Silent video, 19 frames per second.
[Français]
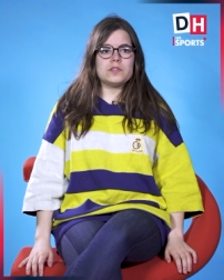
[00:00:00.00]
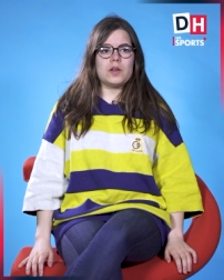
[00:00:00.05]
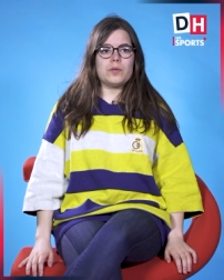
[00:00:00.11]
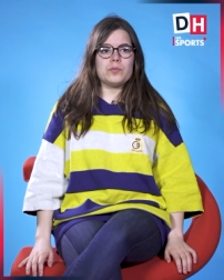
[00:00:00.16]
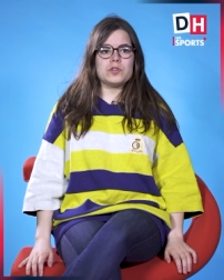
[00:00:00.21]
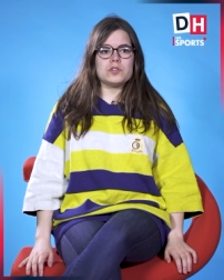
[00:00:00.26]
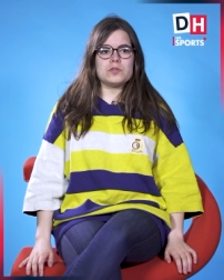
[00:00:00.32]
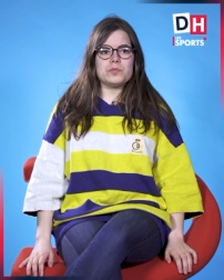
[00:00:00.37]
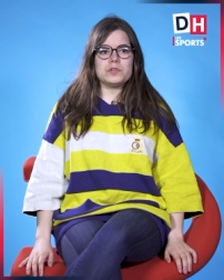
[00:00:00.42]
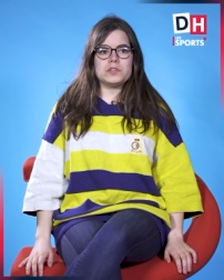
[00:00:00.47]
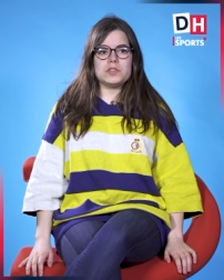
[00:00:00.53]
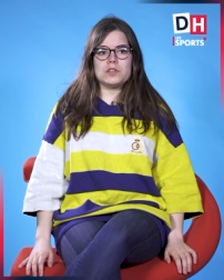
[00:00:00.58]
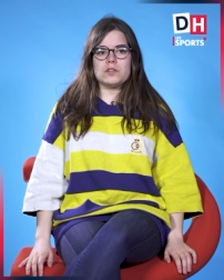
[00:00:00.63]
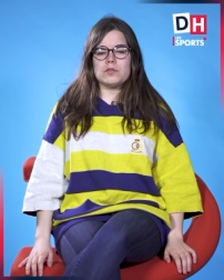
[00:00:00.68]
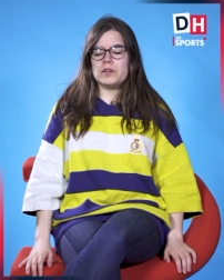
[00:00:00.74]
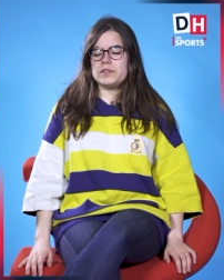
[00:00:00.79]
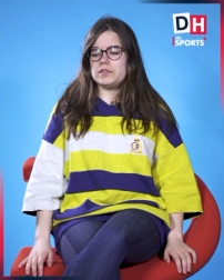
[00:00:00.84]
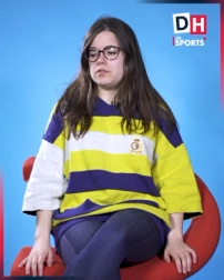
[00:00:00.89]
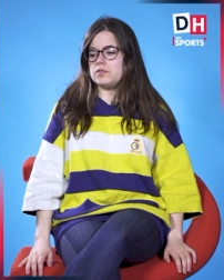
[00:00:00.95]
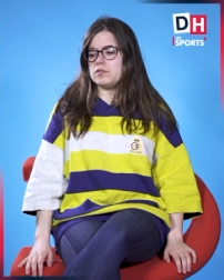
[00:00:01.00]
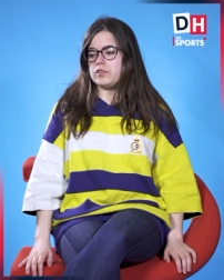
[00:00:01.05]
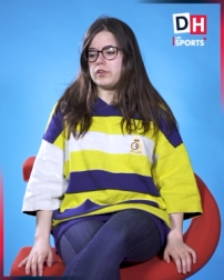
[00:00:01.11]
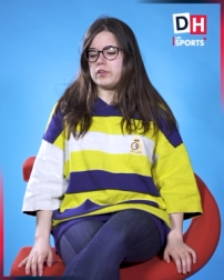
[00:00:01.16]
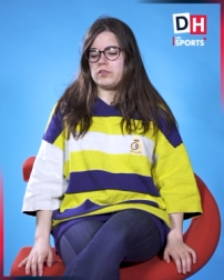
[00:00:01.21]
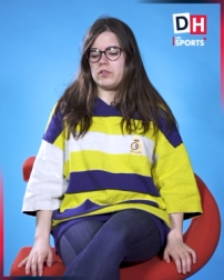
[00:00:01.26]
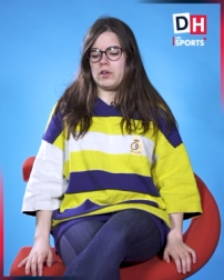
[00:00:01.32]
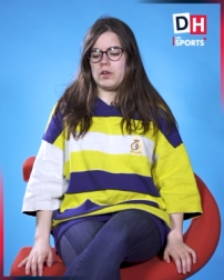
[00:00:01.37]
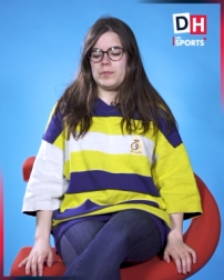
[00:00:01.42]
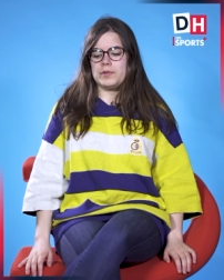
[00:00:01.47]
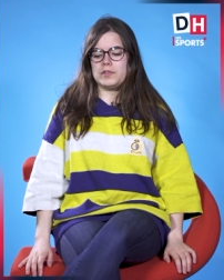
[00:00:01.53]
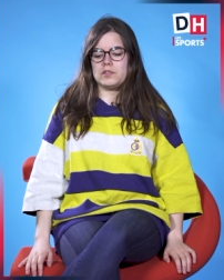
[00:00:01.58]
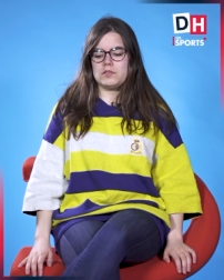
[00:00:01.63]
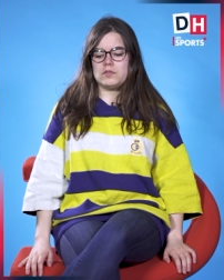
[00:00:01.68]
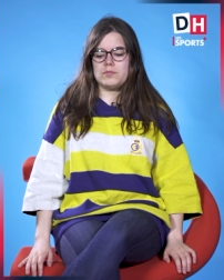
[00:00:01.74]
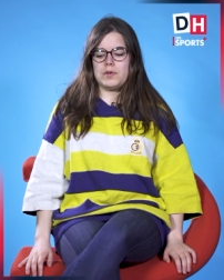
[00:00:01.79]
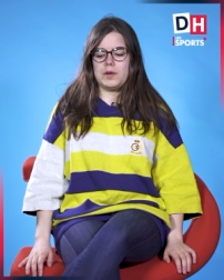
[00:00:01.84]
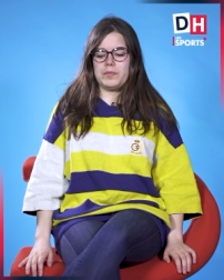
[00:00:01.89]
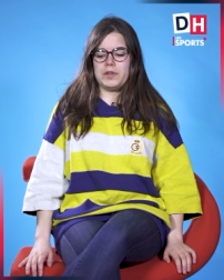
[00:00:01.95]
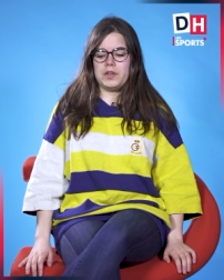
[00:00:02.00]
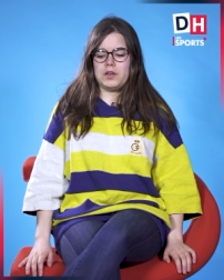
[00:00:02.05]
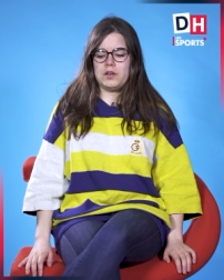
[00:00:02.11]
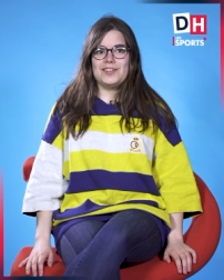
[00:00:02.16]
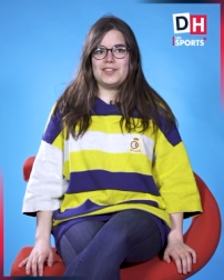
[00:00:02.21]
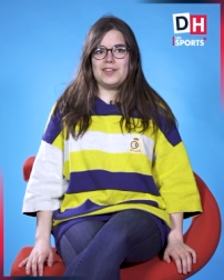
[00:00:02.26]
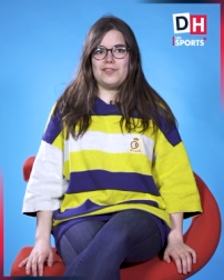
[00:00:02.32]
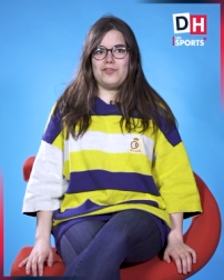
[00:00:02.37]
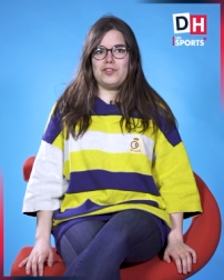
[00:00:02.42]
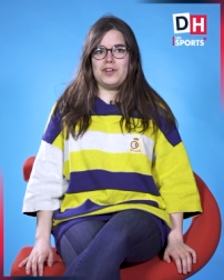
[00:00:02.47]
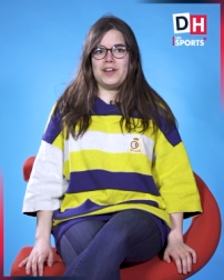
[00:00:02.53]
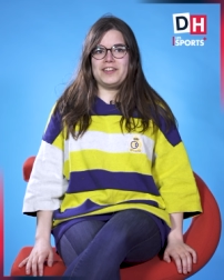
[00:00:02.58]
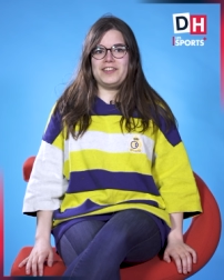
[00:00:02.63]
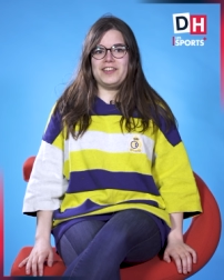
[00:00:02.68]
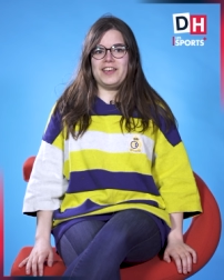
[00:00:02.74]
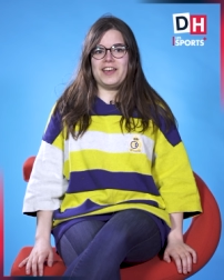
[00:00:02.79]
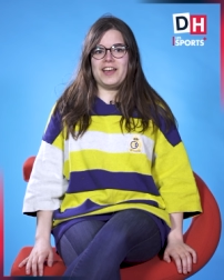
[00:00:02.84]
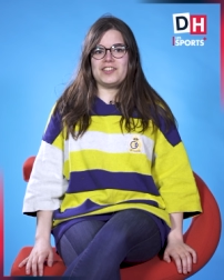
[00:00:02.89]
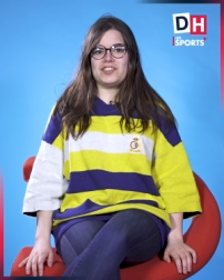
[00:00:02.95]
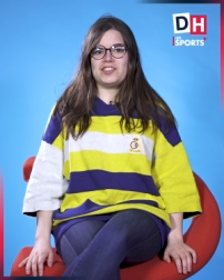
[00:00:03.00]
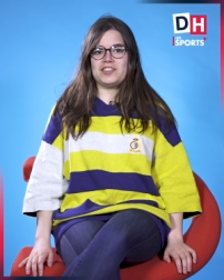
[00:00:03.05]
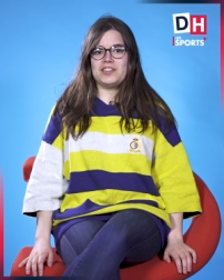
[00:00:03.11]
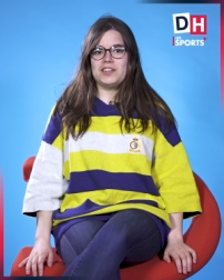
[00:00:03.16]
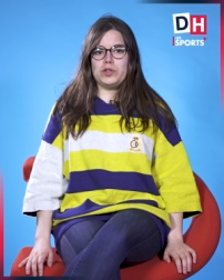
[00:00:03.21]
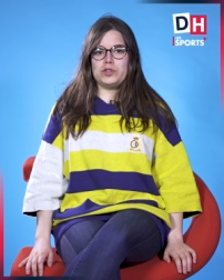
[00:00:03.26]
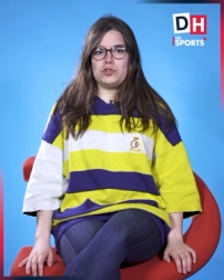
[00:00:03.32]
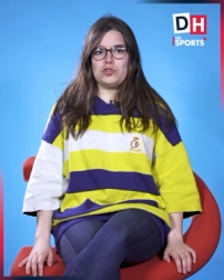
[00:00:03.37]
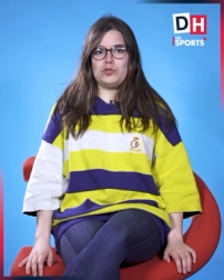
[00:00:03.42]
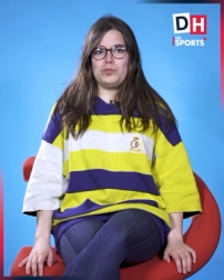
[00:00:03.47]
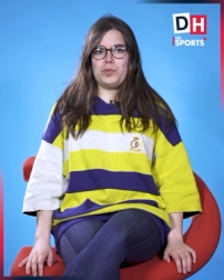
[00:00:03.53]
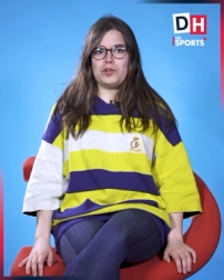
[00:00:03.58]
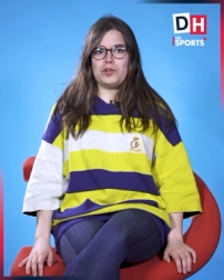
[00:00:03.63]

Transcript: Quand même que je me tienne droite, sinon je reçois un message de ma mère. J'ai vu la DH Tu es toute